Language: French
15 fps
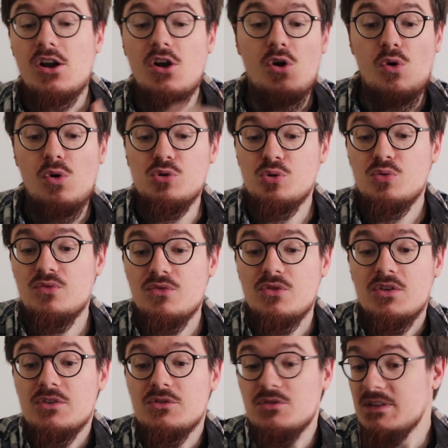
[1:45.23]
Alors on
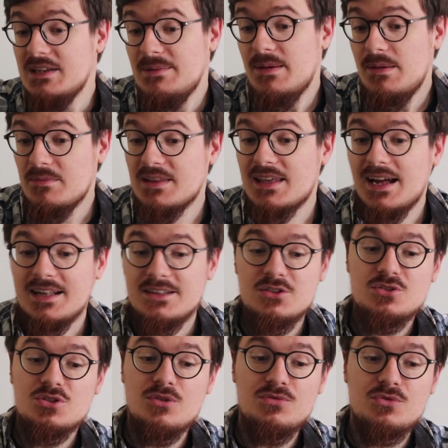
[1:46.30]
retrouve les mêmes
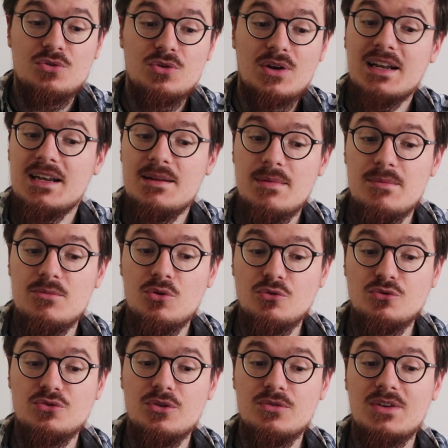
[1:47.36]
cartes, sauf qu'avec les mêmes
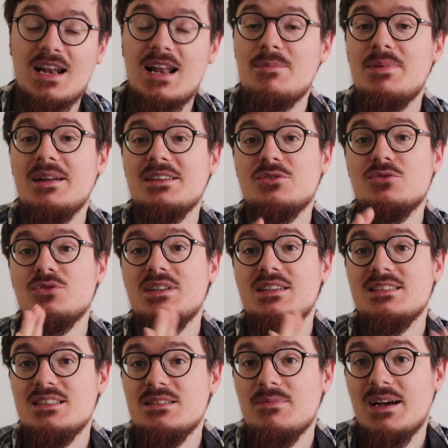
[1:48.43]
noms, sauf qu'à la place
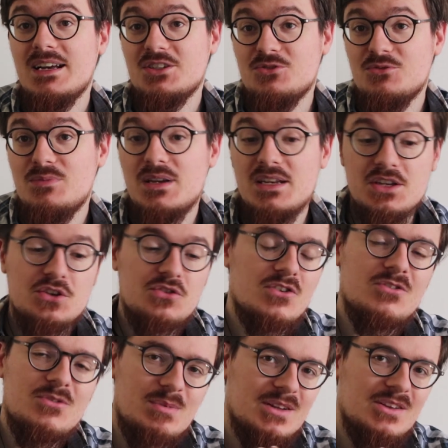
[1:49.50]
des images du Bélin que
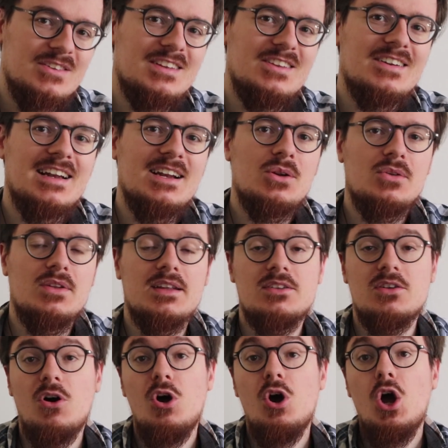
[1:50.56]
je vais vous présenter dans quelques
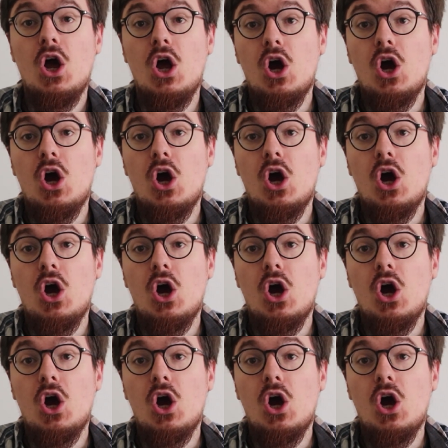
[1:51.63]
instants,